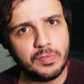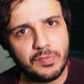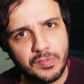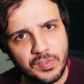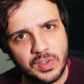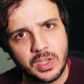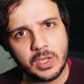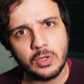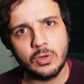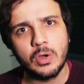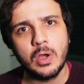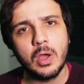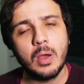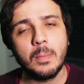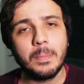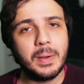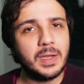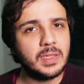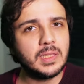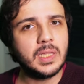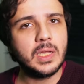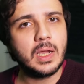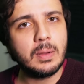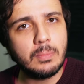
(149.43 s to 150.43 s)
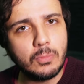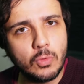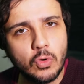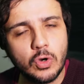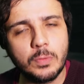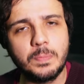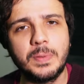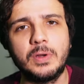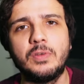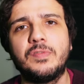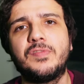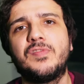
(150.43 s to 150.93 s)
filho, pai tem
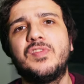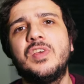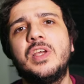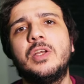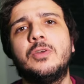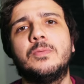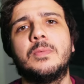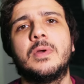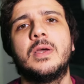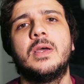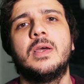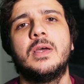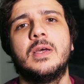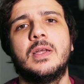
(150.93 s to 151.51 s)
amor pelo filho.